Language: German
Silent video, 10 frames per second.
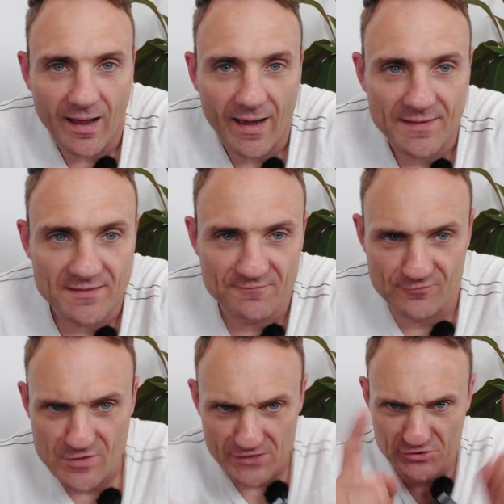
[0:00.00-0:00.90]
Einen
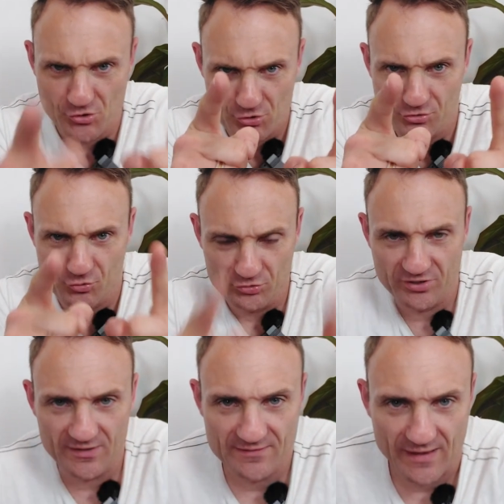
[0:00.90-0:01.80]
wunderschönen
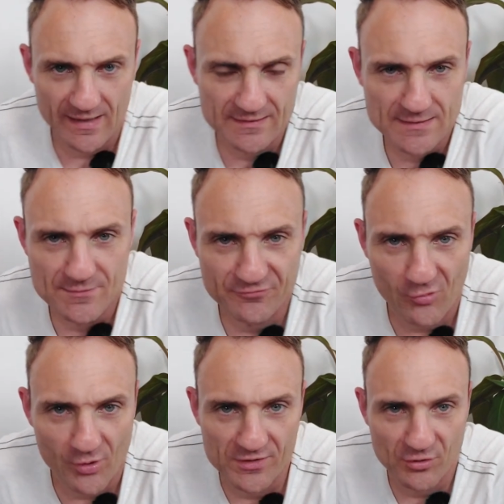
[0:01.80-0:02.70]
guten Tag, liebe
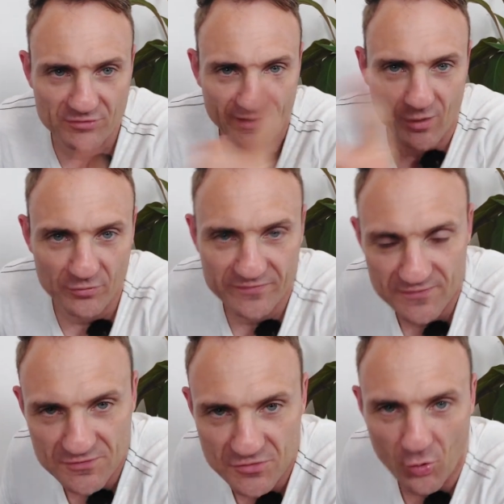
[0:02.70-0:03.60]
Freunde dort draußen.